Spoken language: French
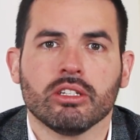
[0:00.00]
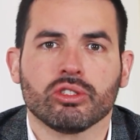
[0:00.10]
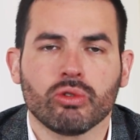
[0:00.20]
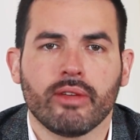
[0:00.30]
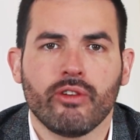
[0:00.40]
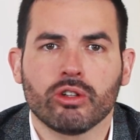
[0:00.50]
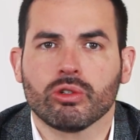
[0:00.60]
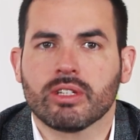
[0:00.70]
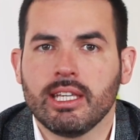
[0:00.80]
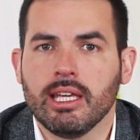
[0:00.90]
sont des
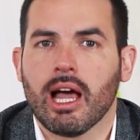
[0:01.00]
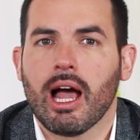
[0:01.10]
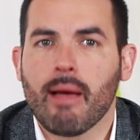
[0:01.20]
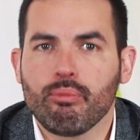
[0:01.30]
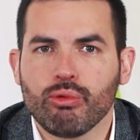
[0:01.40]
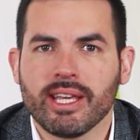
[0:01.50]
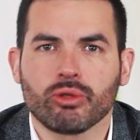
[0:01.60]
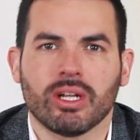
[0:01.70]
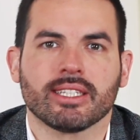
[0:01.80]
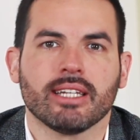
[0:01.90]
forces qui, appuyées
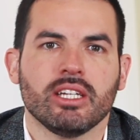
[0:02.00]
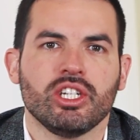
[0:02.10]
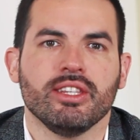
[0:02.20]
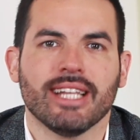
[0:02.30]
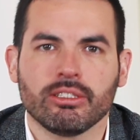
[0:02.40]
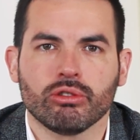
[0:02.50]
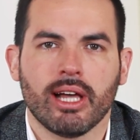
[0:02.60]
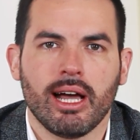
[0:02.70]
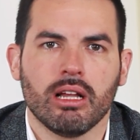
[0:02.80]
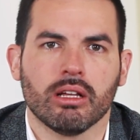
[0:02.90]
sur la stratégie
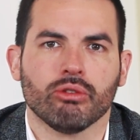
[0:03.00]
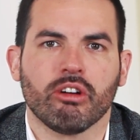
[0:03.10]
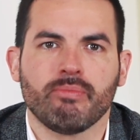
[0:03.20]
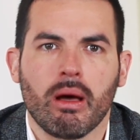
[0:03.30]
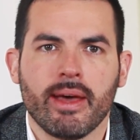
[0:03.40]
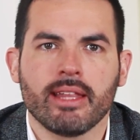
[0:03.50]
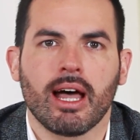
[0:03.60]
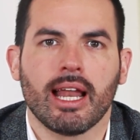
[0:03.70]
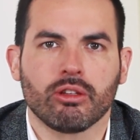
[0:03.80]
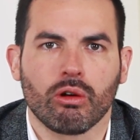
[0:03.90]
nationale, doivent
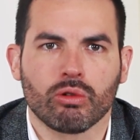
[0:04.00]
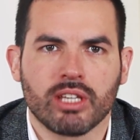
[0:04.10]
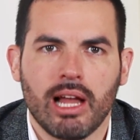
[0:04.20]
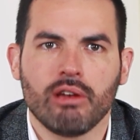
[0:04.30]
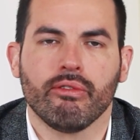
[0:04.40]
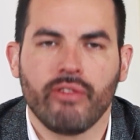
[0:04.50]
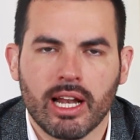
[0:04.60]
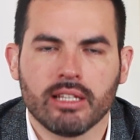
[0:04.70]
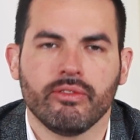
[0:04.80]
permettre à l'acteur local de faire la